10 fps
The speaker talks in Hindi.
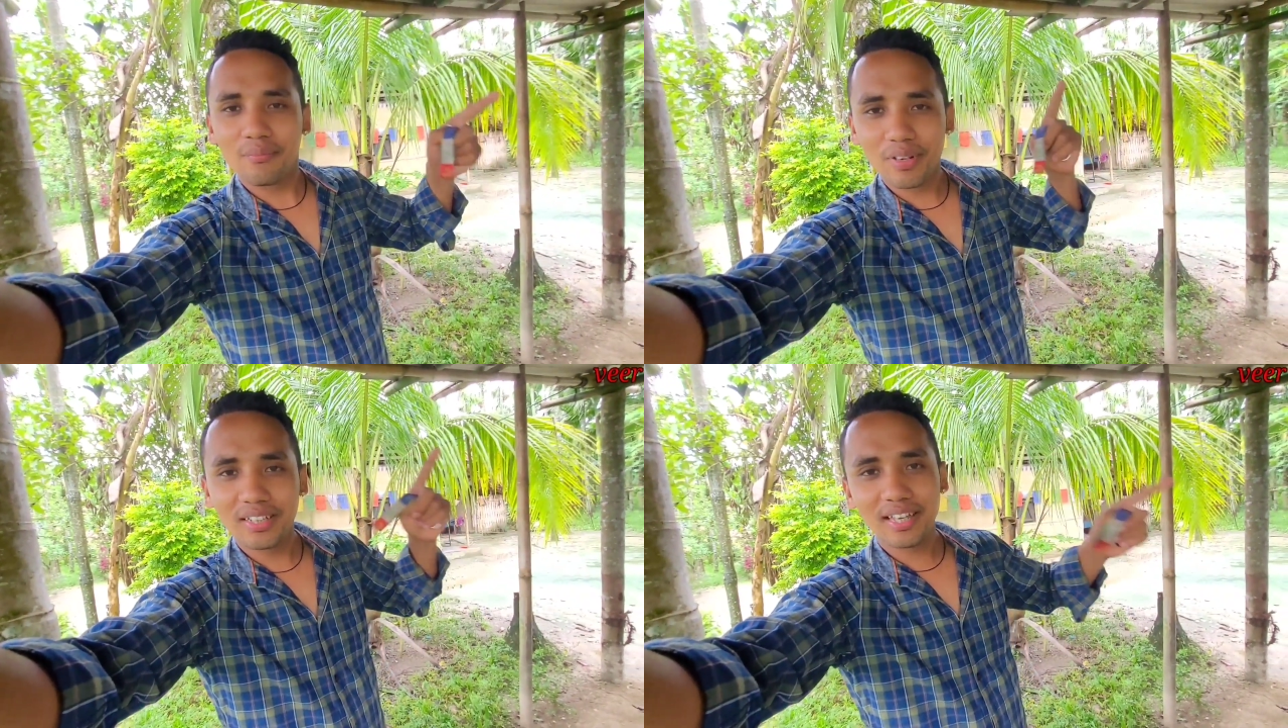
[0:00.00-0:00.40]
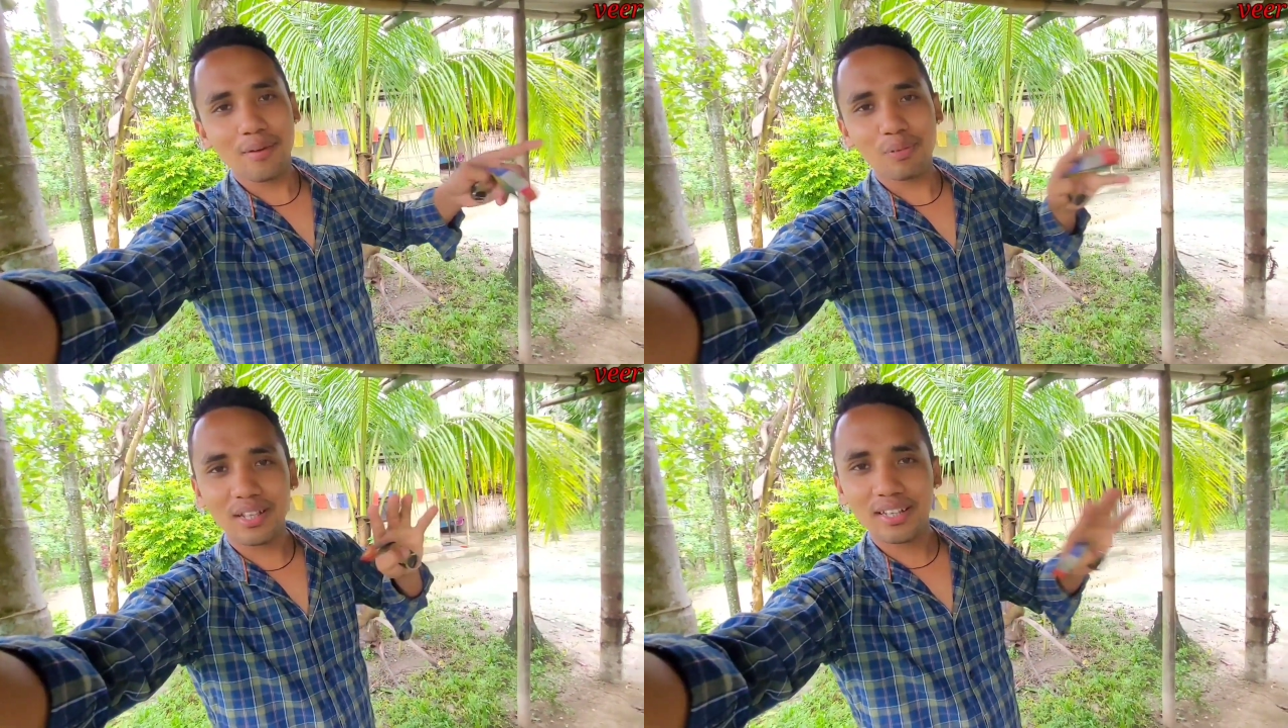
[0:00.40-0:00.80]
मिलते
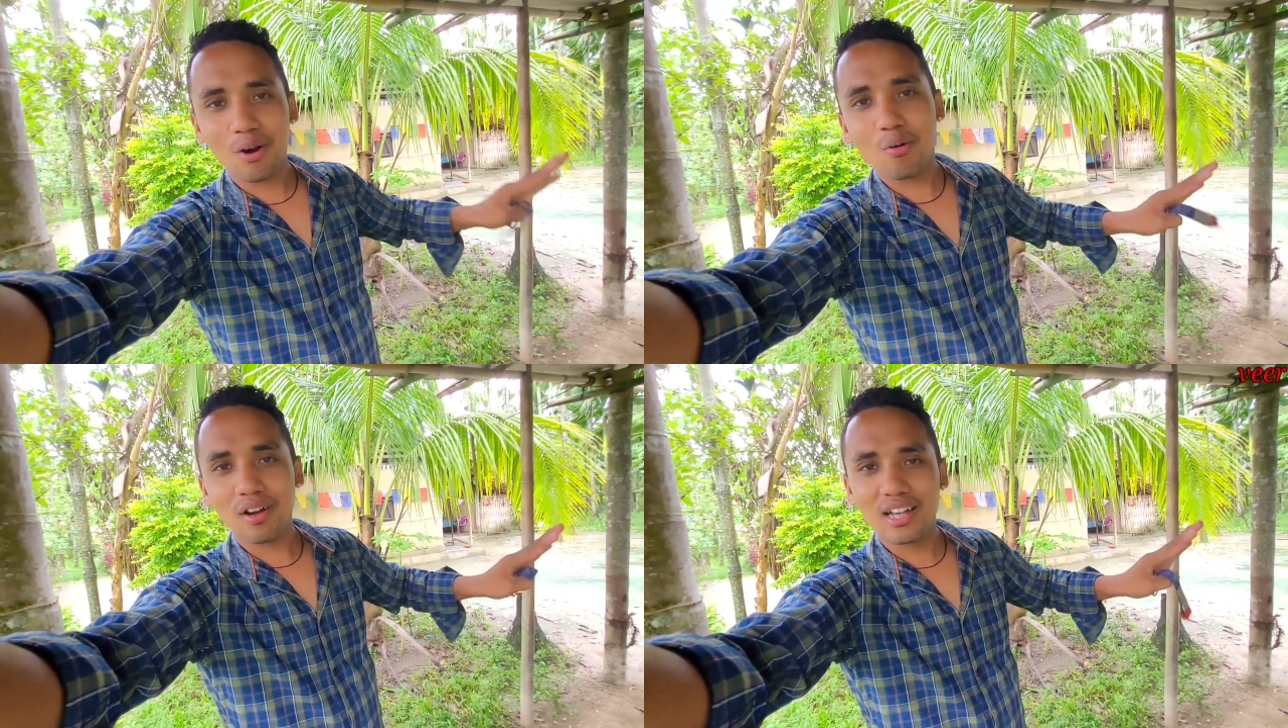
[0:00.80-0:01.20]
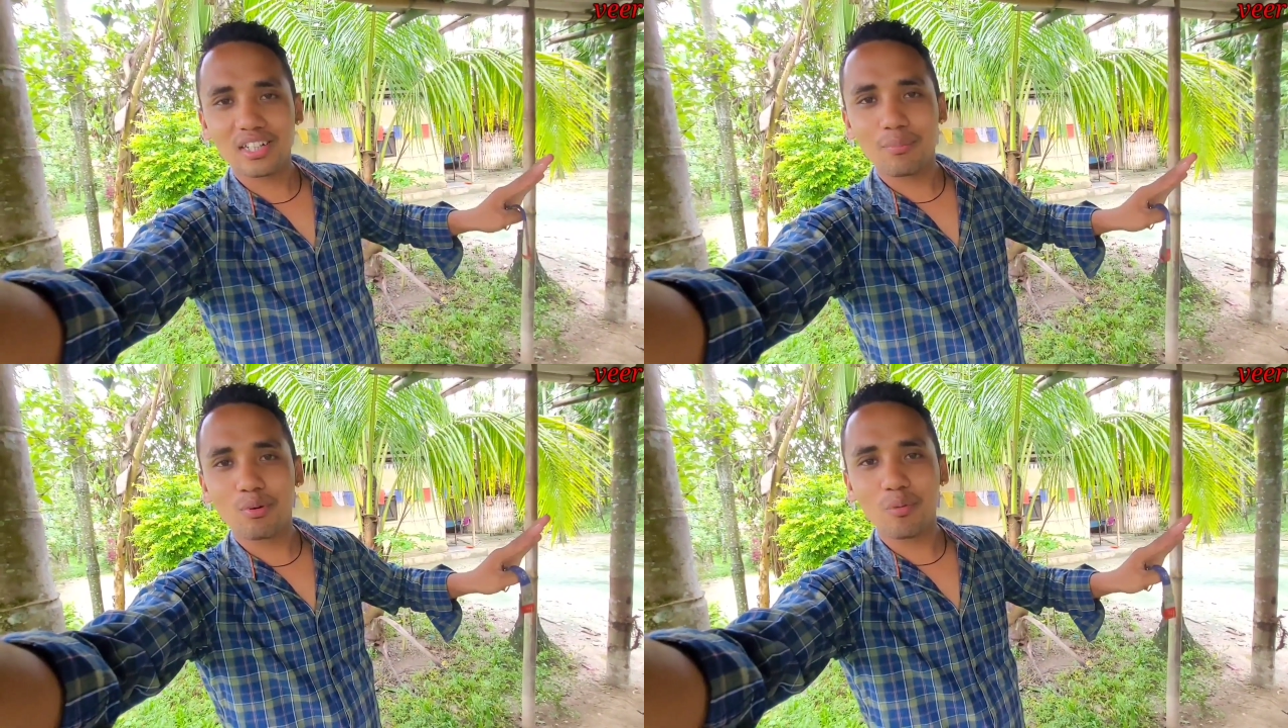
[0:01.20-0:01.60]
हैं पूरा दिखाऊंगा
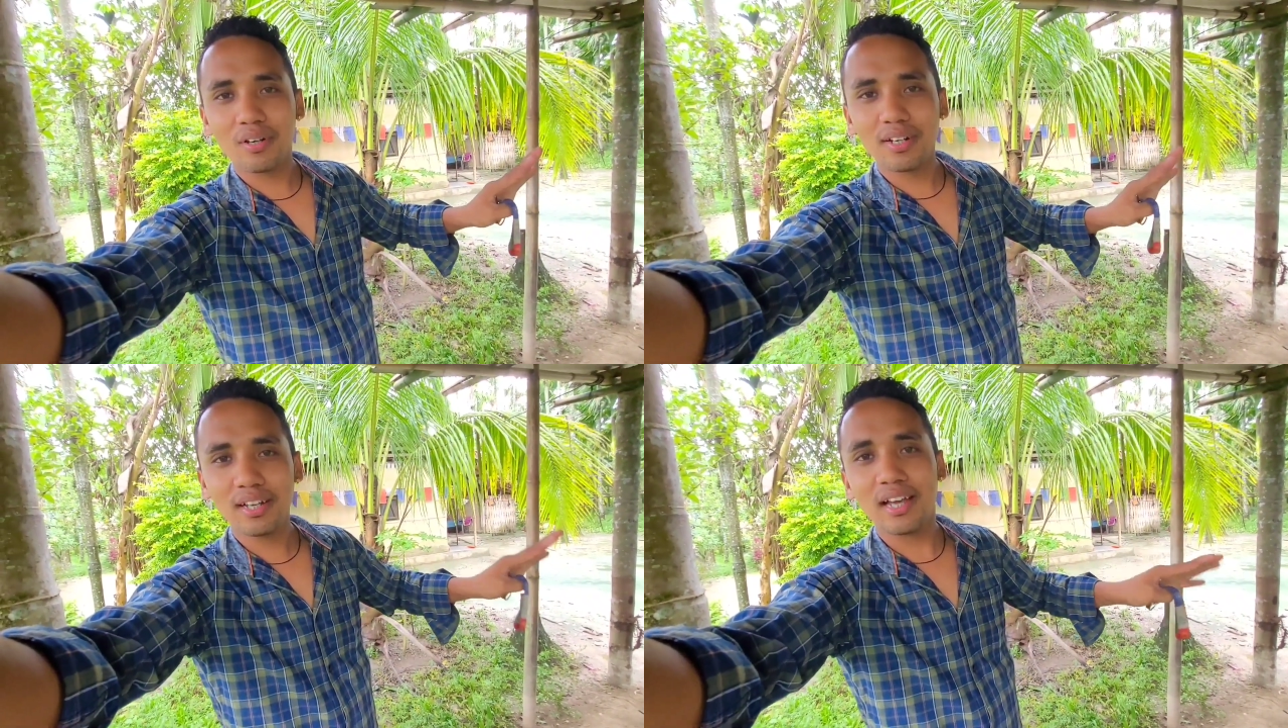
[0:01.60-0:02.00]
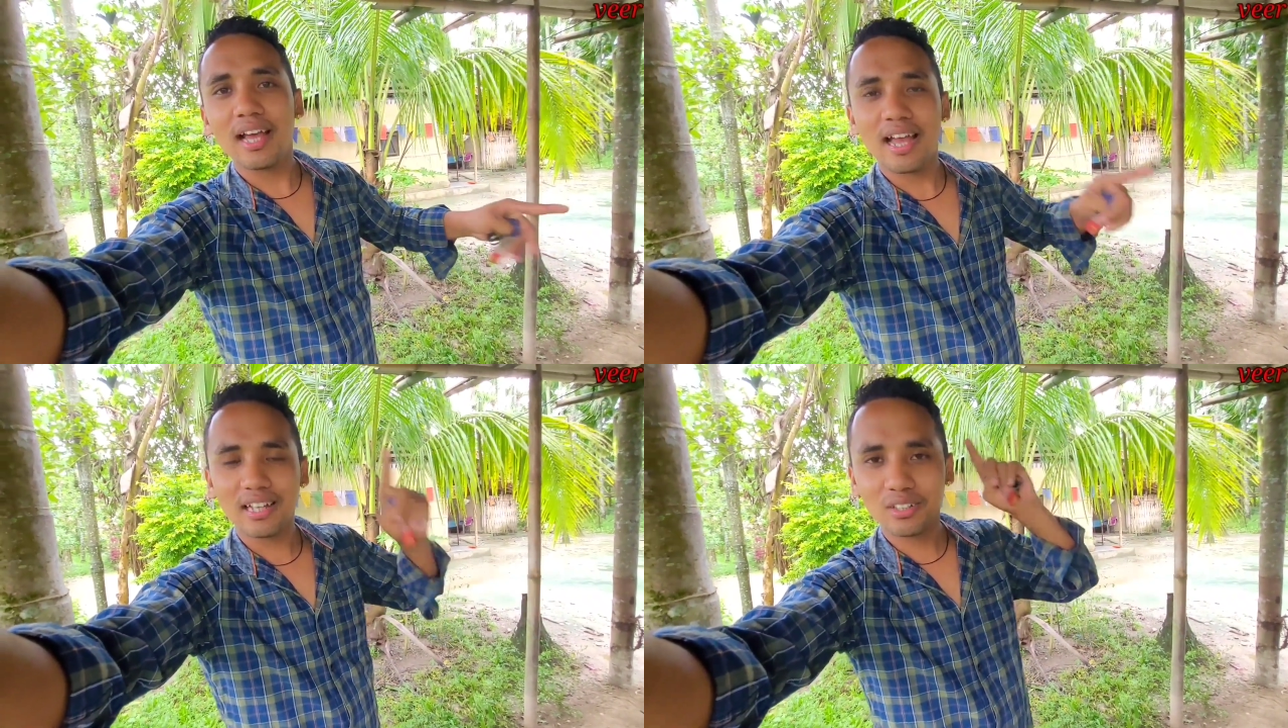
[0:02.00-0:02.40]
आज का ब्लॉग में ठीक है
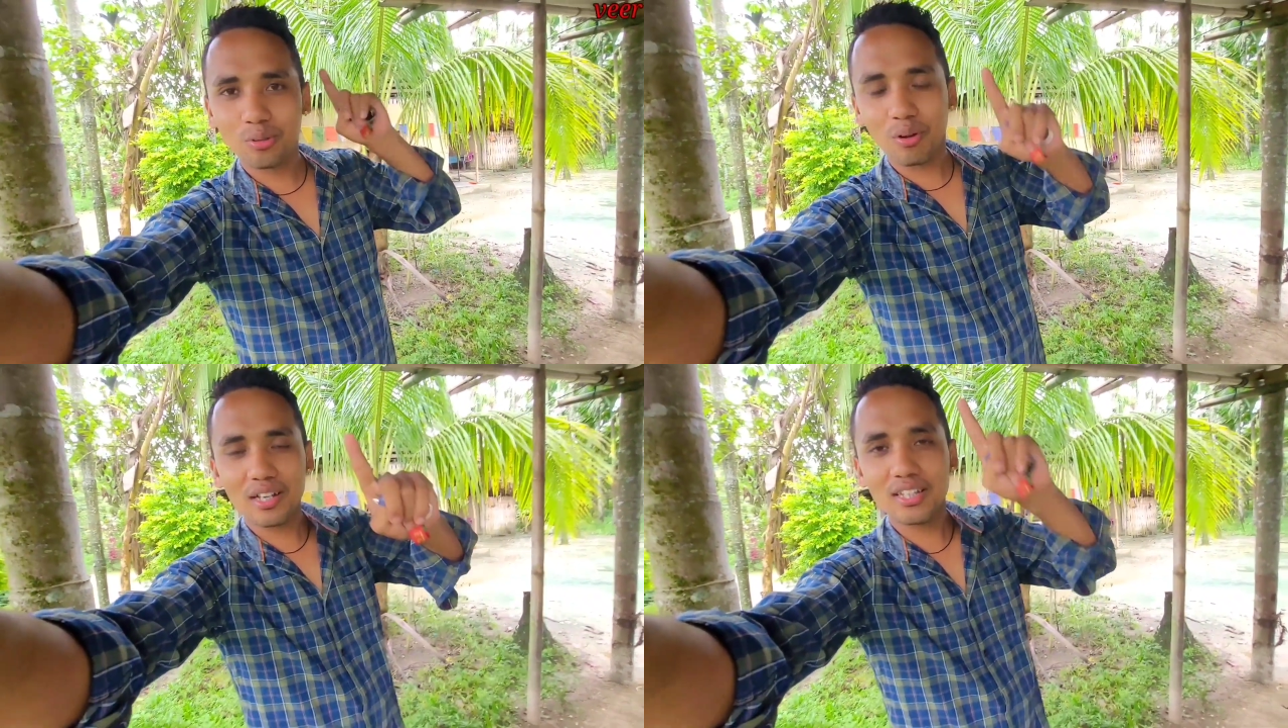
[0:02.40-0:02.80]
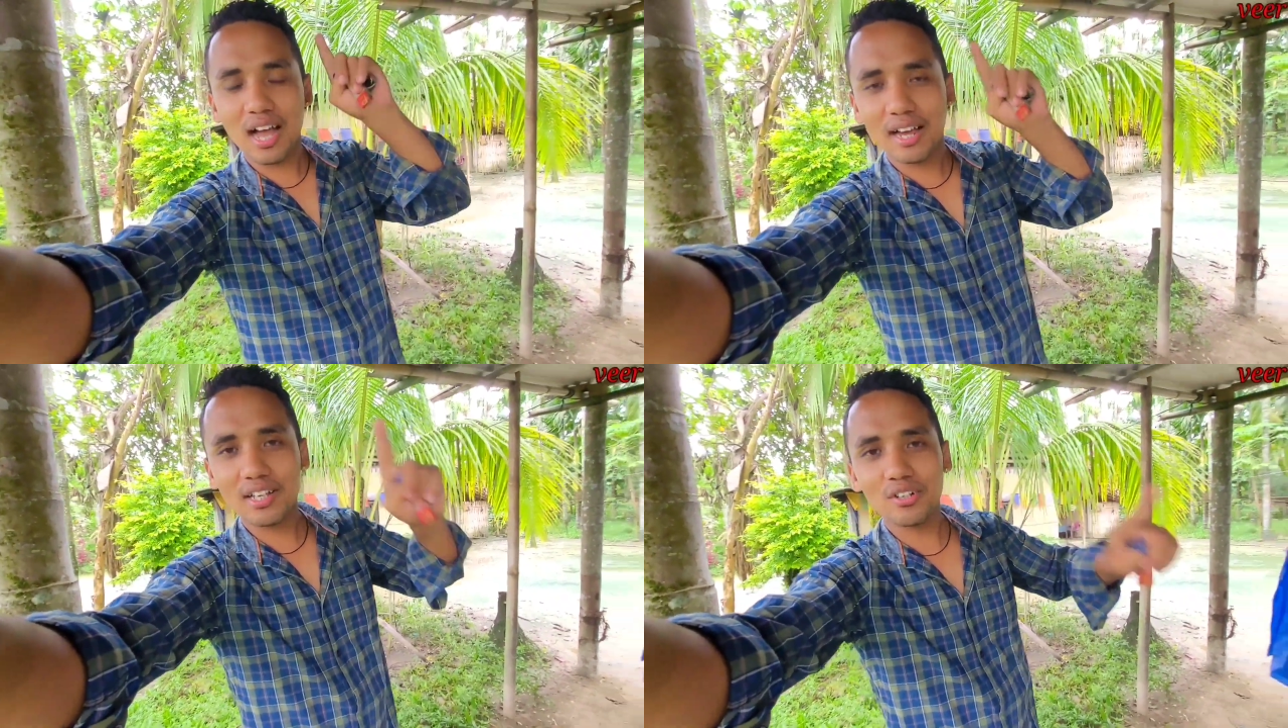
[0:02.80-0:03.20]
एंड थोड़ा
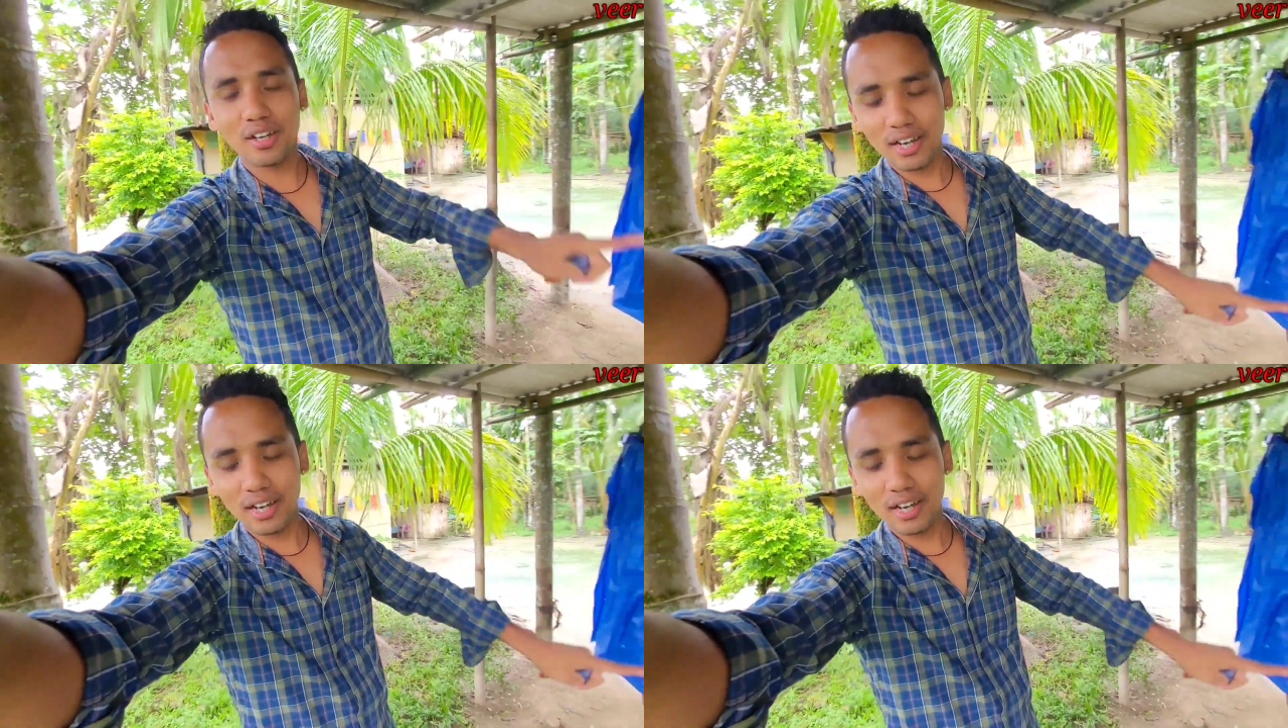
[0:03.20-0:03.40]
सा आगे जो